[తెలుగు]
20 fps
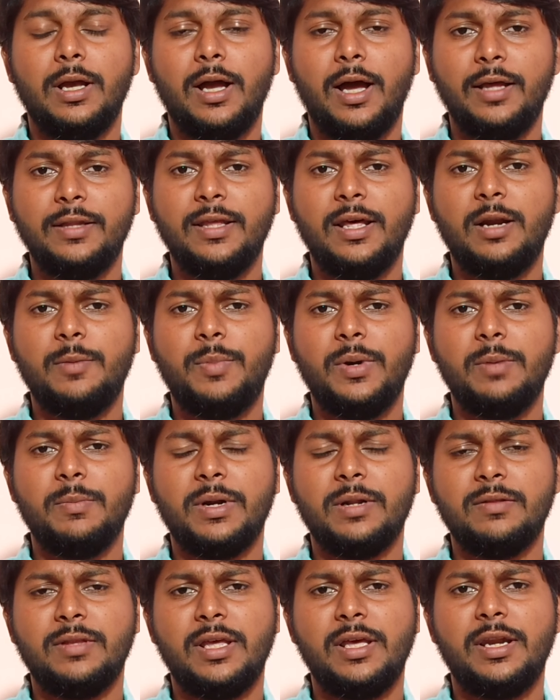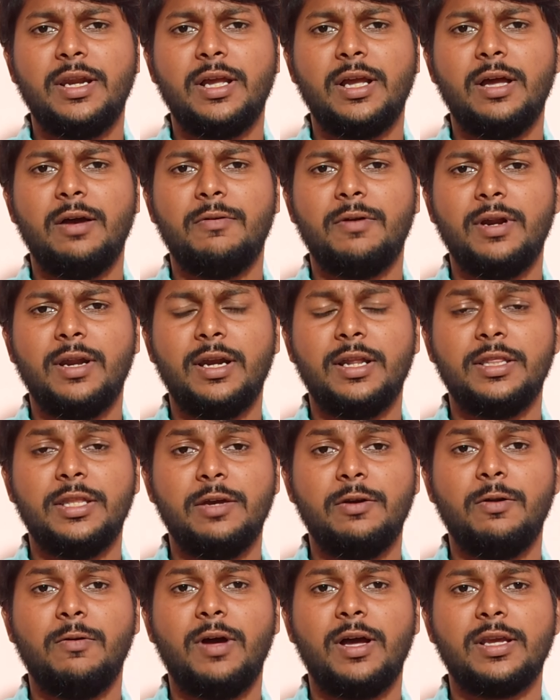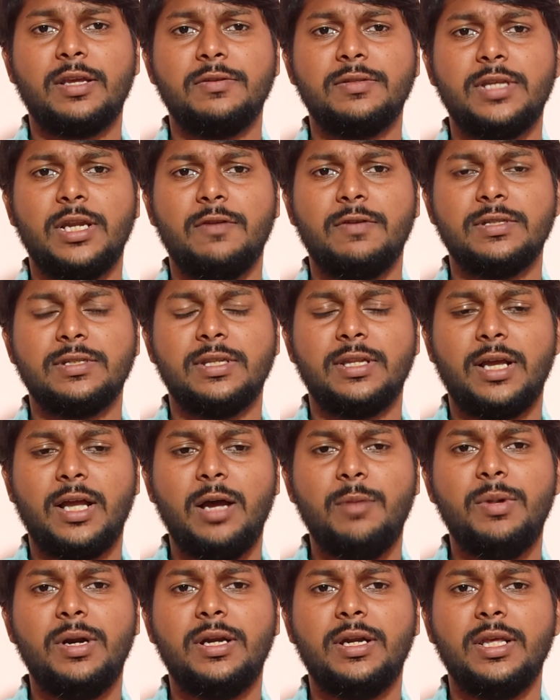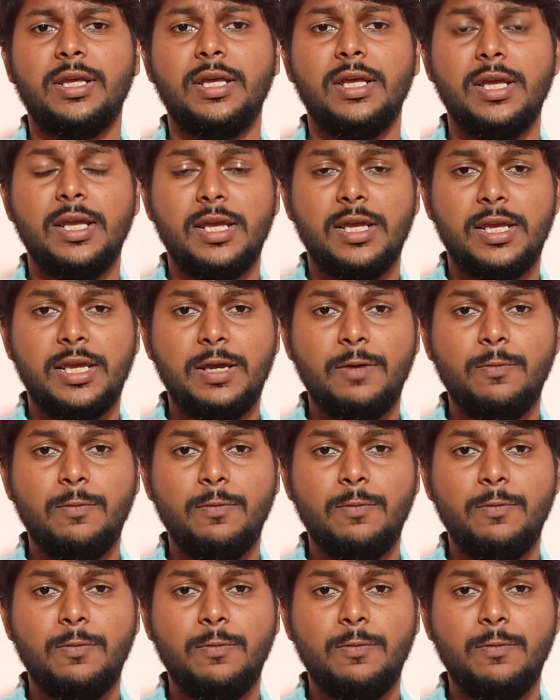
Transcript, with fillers: ఆధారపడి మనం ధైర్యంగా ఉండాలని దేవుని వాక్యం సెలవిస్తుంది కాబట్టి ఈ